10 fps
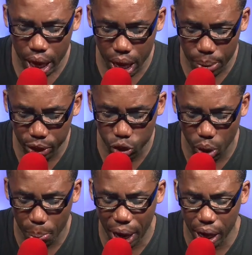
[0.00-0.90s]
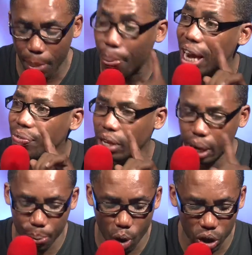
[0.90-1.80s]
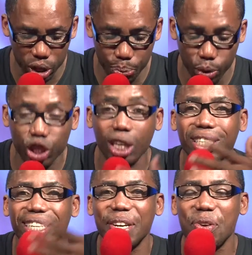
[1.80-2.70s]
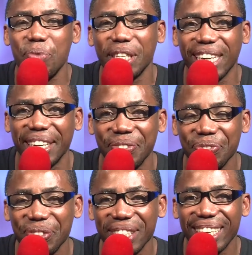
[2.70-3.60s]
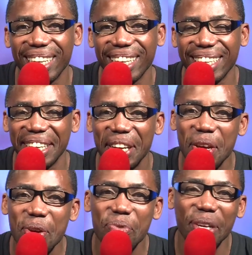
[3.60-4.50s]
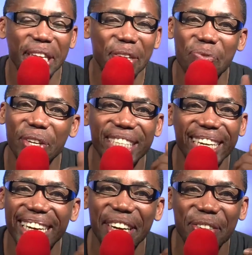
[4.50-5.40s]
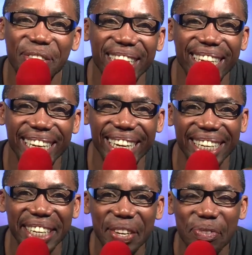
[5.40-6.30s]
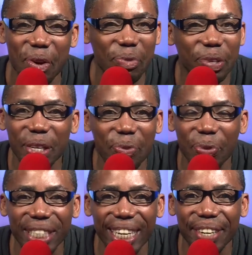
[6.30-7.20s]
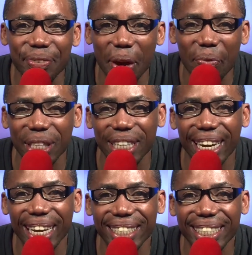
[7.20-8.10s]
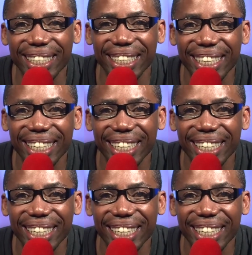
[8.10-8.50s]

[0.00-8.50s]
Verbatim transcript: bien sûr, par Palaviré Prod pour chercher des comédiens. Mais des comédiens, il y en a à côté, les gars. Pas obligé de faire passer un casting.